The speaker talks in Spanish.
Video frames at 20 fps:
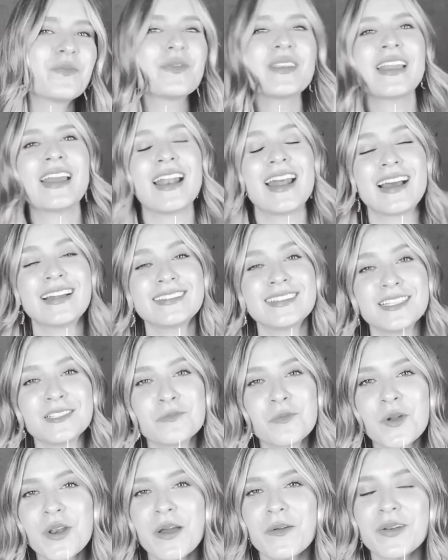Gracias
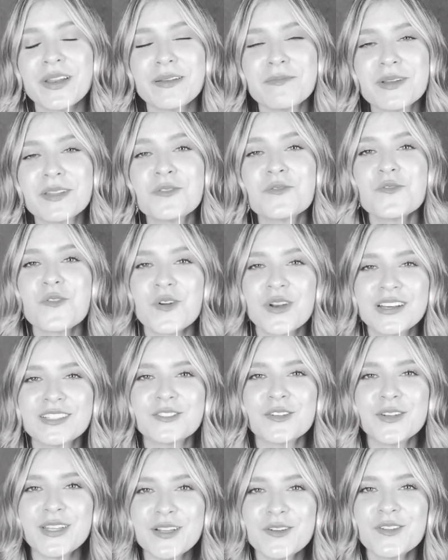por abrirme tu
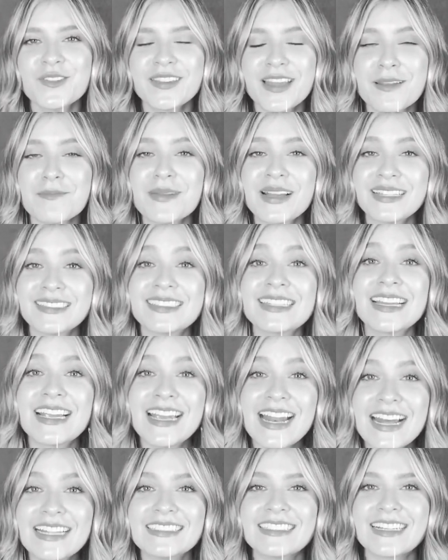corazón y contarme este
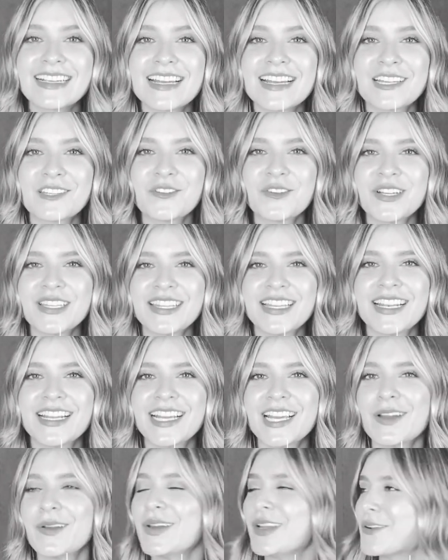gran secreto que tiene
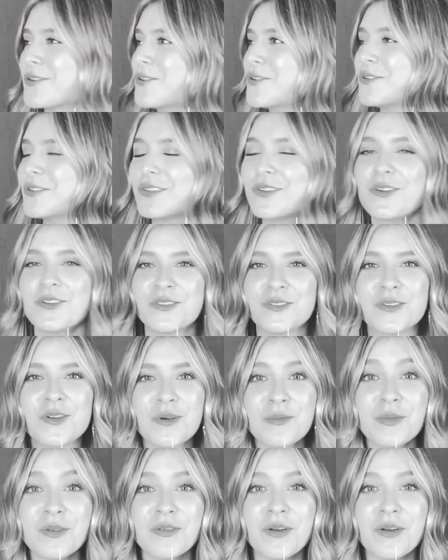que ver con, mi